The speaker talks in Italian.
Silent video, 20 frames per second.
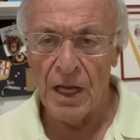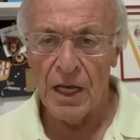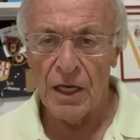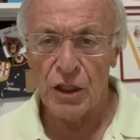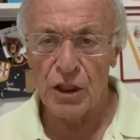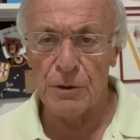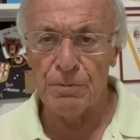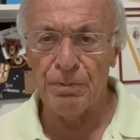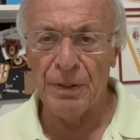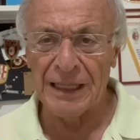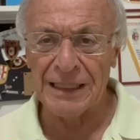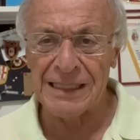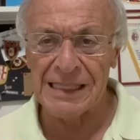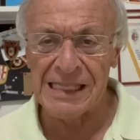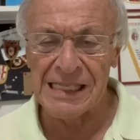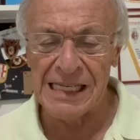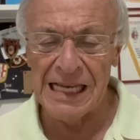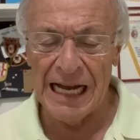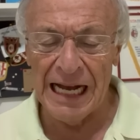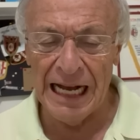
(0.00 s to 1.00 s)

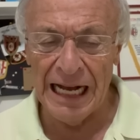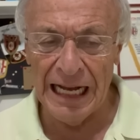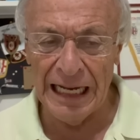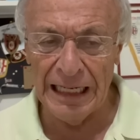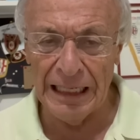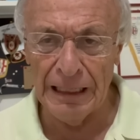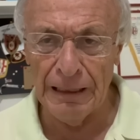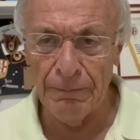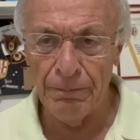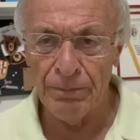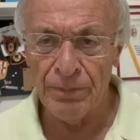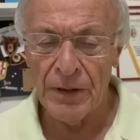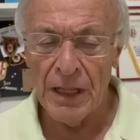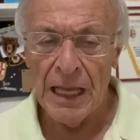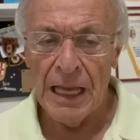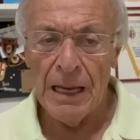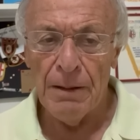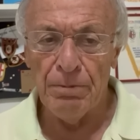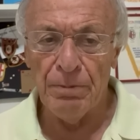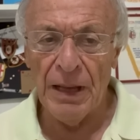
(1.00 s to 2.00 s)
spaziale
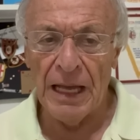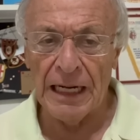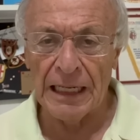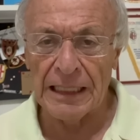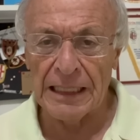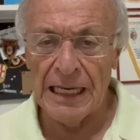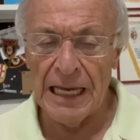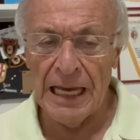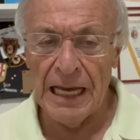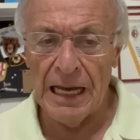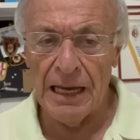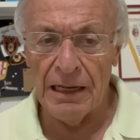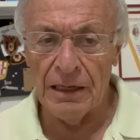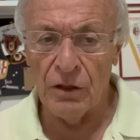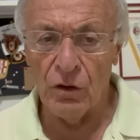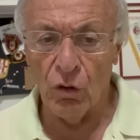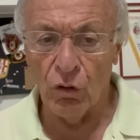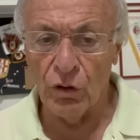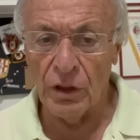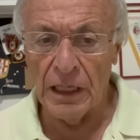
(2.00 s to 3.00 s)
perché
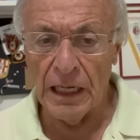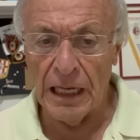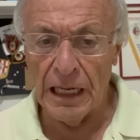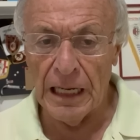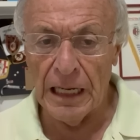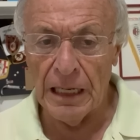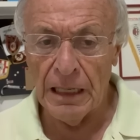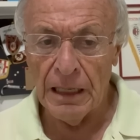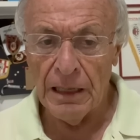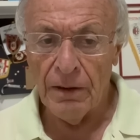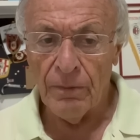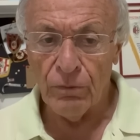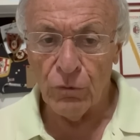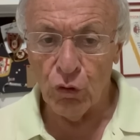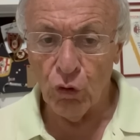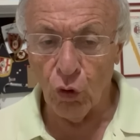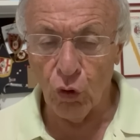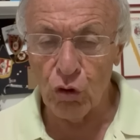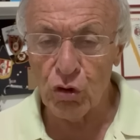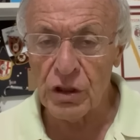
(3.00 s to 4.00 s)
non,
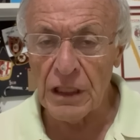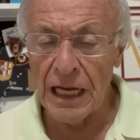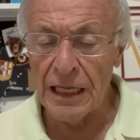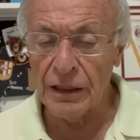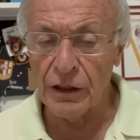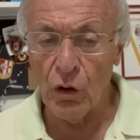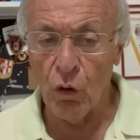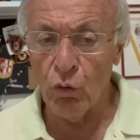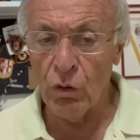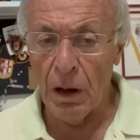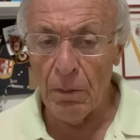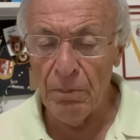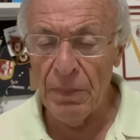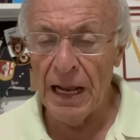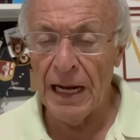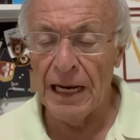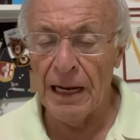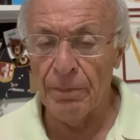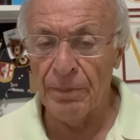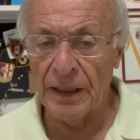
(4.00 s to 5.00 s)
nonostante una
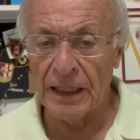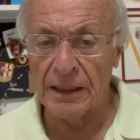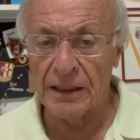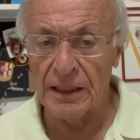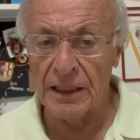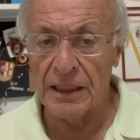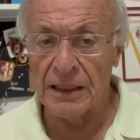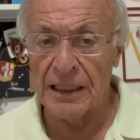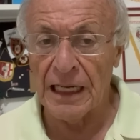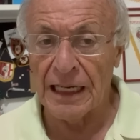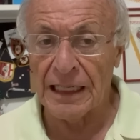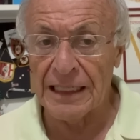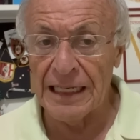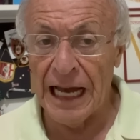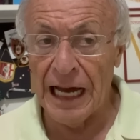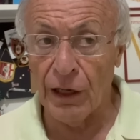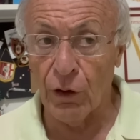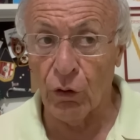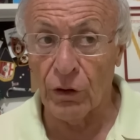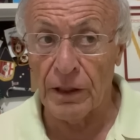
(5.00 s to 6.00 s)
bella partita,
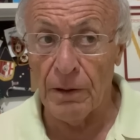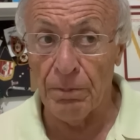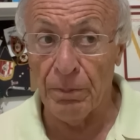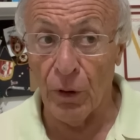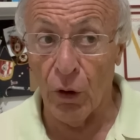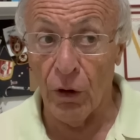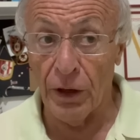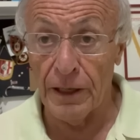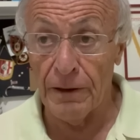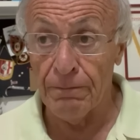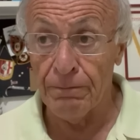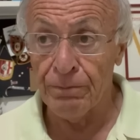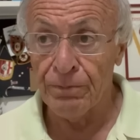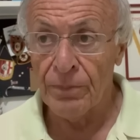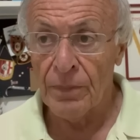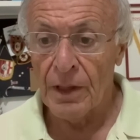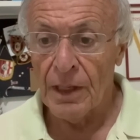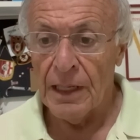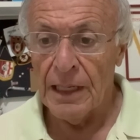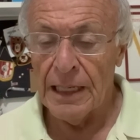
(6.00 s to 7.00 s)
chiaro che poi
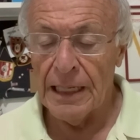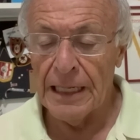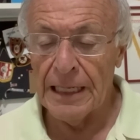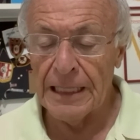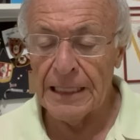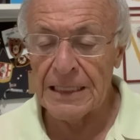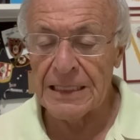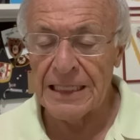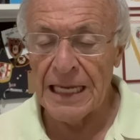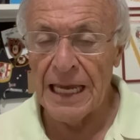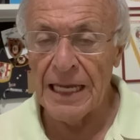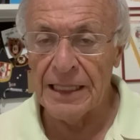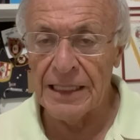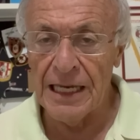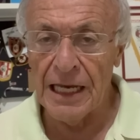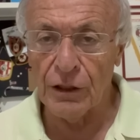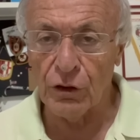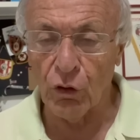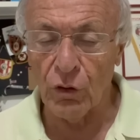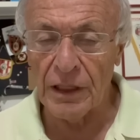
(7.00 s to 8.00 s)
eh, sei
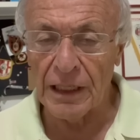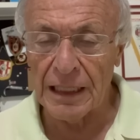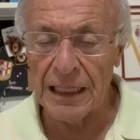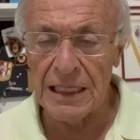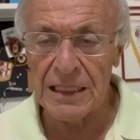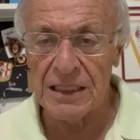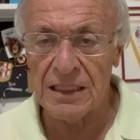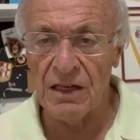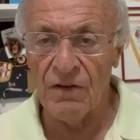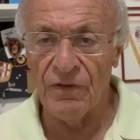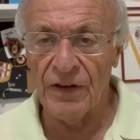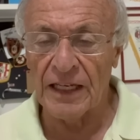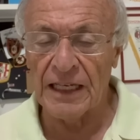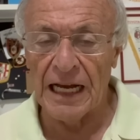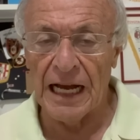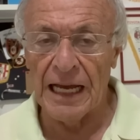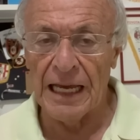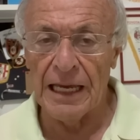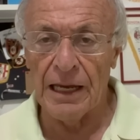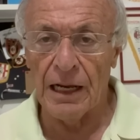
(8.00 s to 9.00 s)
dietro in
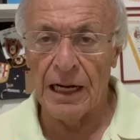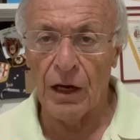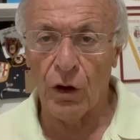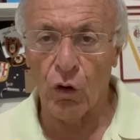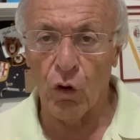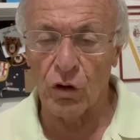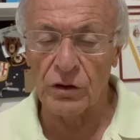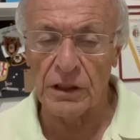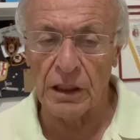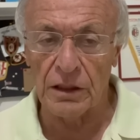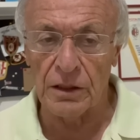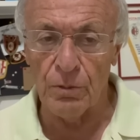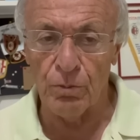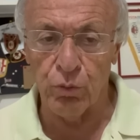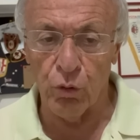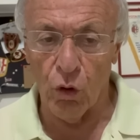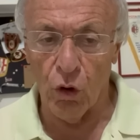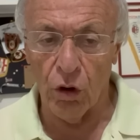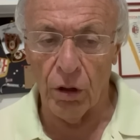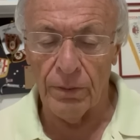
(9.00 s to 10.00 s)
classifica e la cosa ti
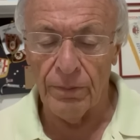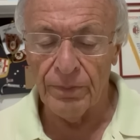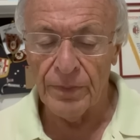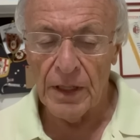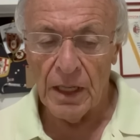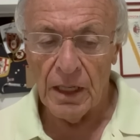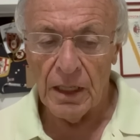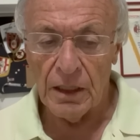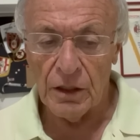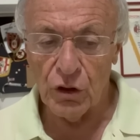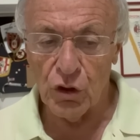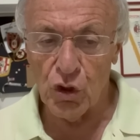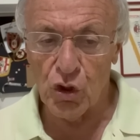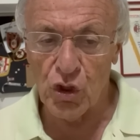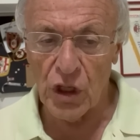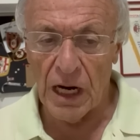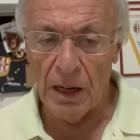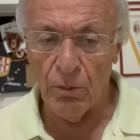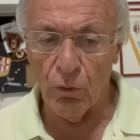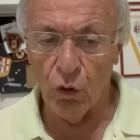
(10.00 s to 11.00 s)
può,
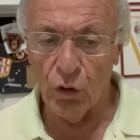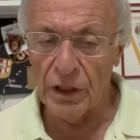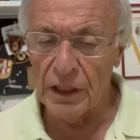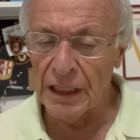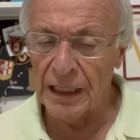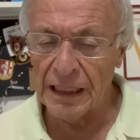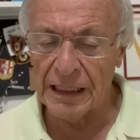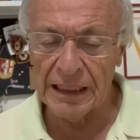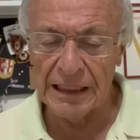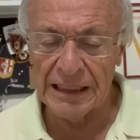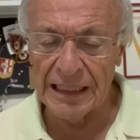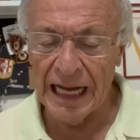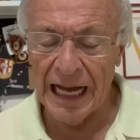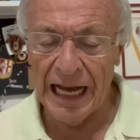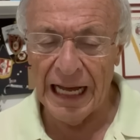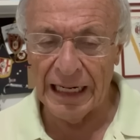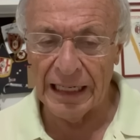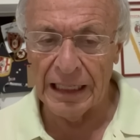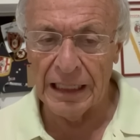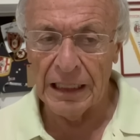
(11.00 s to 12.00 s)
diciamo,
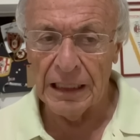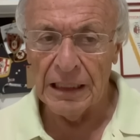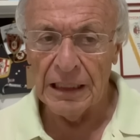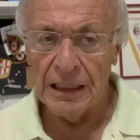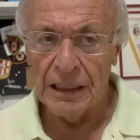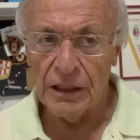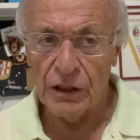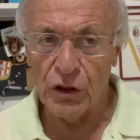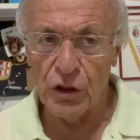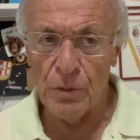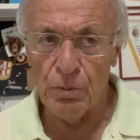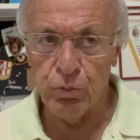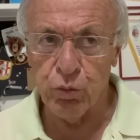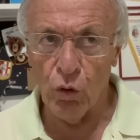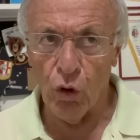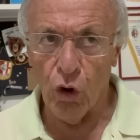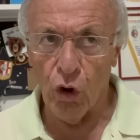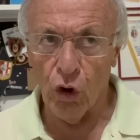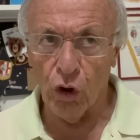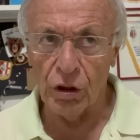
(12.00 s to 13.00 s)
irritare, ti
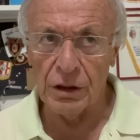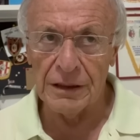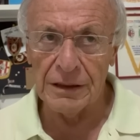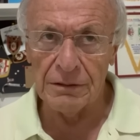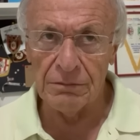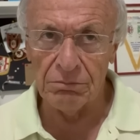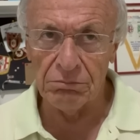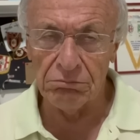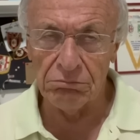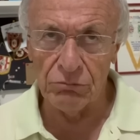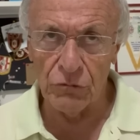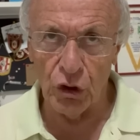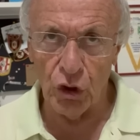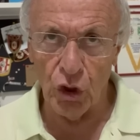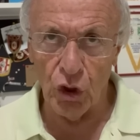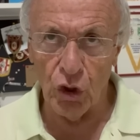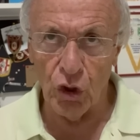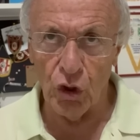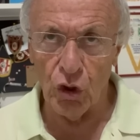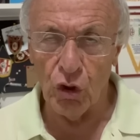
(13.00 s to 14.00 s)
può
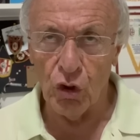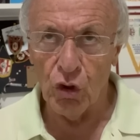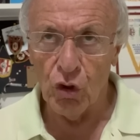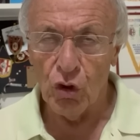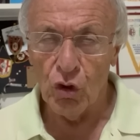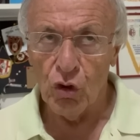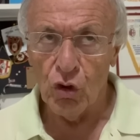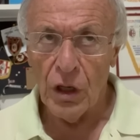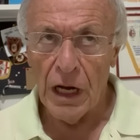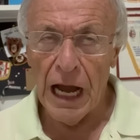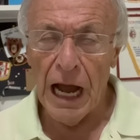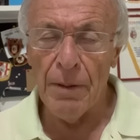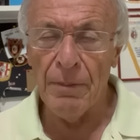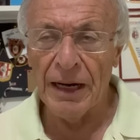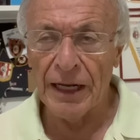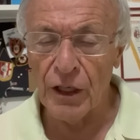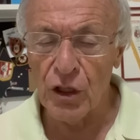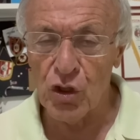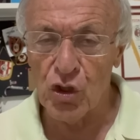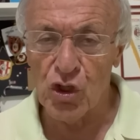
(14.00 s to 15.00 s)
eh,
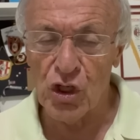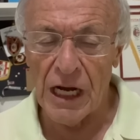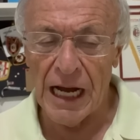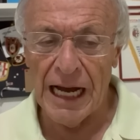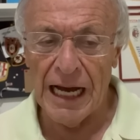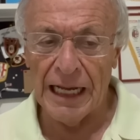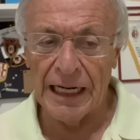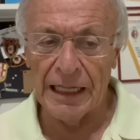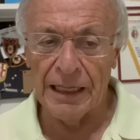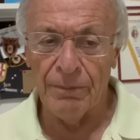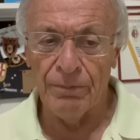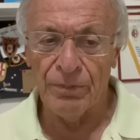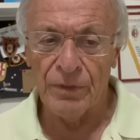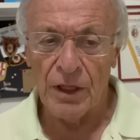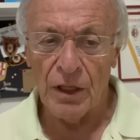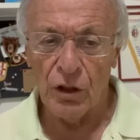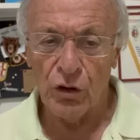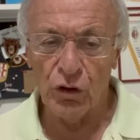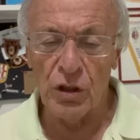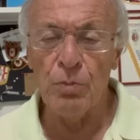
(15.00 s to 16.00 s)
amareggiare,
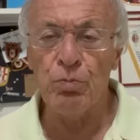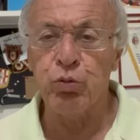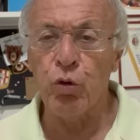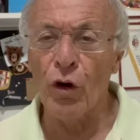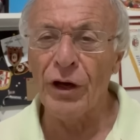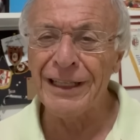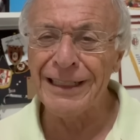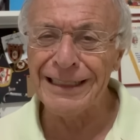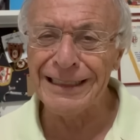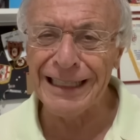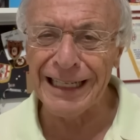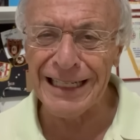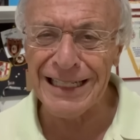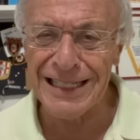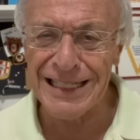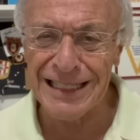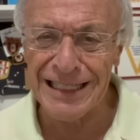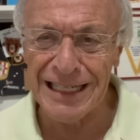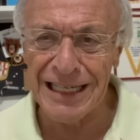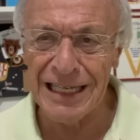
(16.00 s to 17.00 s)
ti può
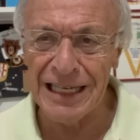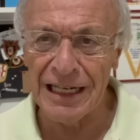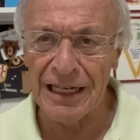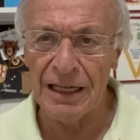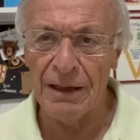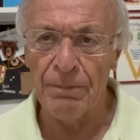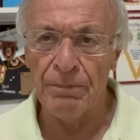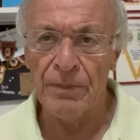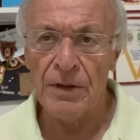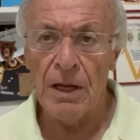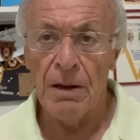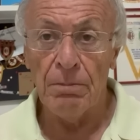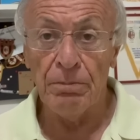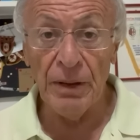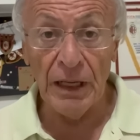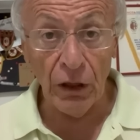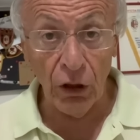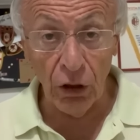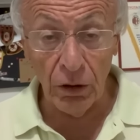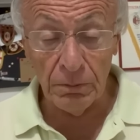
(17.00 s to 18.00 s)
intristire,
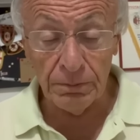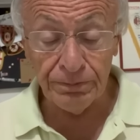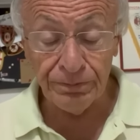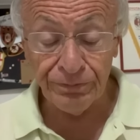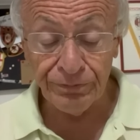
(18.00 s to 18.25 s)
però